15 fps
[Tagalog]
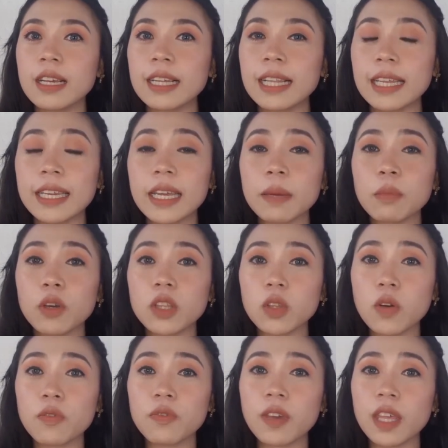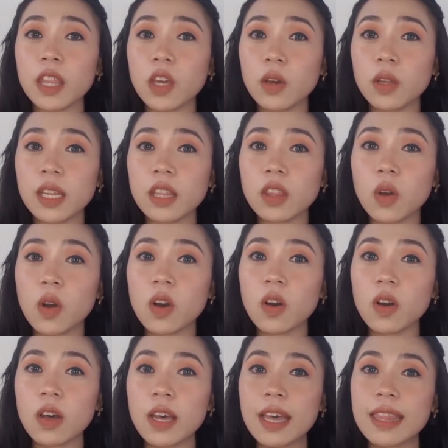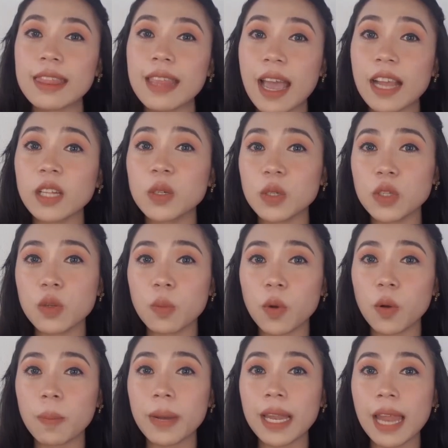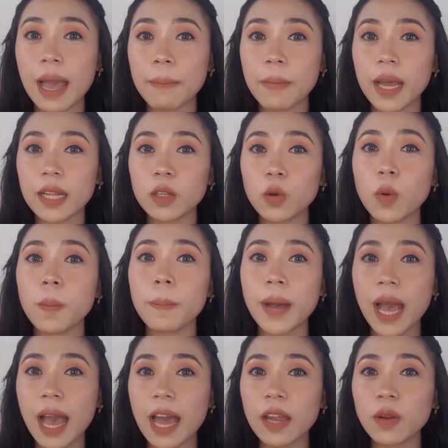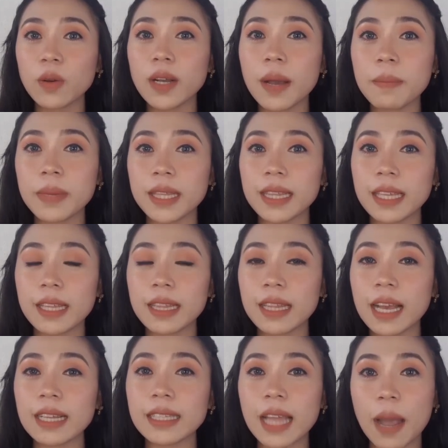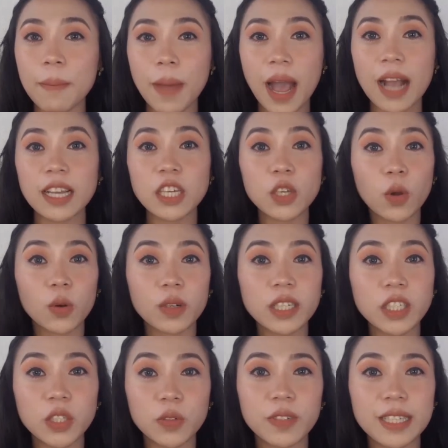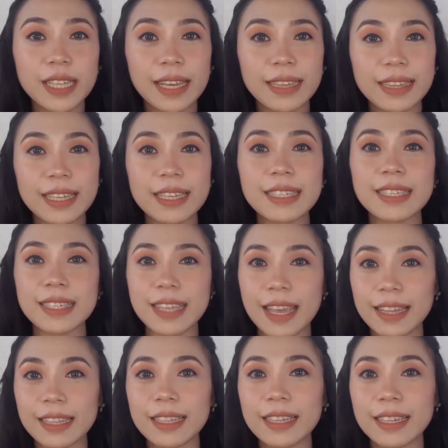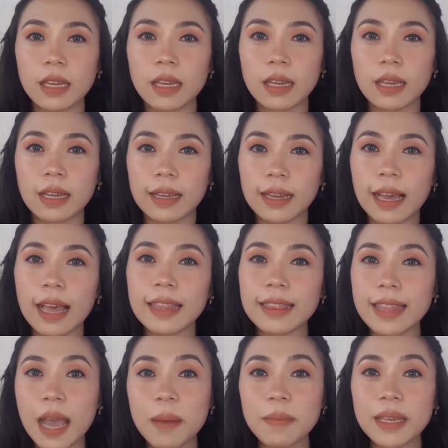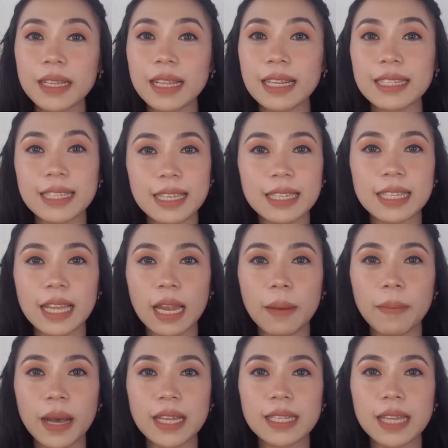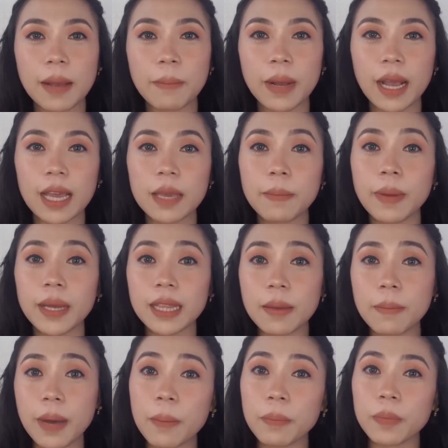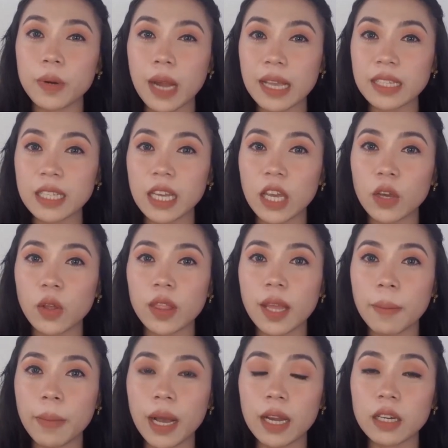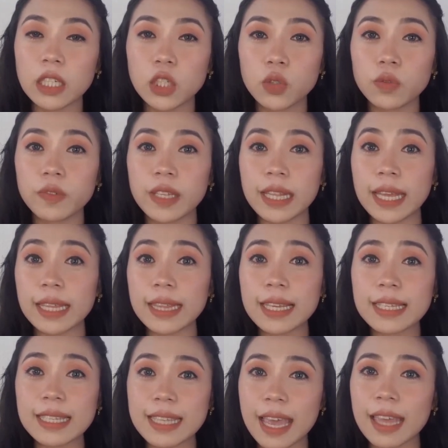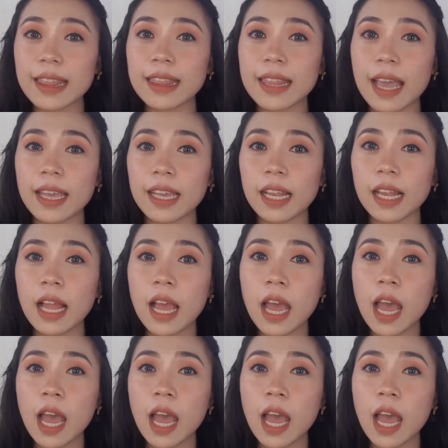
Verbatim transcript: clinic mo itong video na to dahil gusto mong malaman kung paano gamitin ng tama ang iyong rejuvenating set. Ang daming nagsisilabas ang mga iba't ibang brand ngayon ng mga rejuvenating set dahil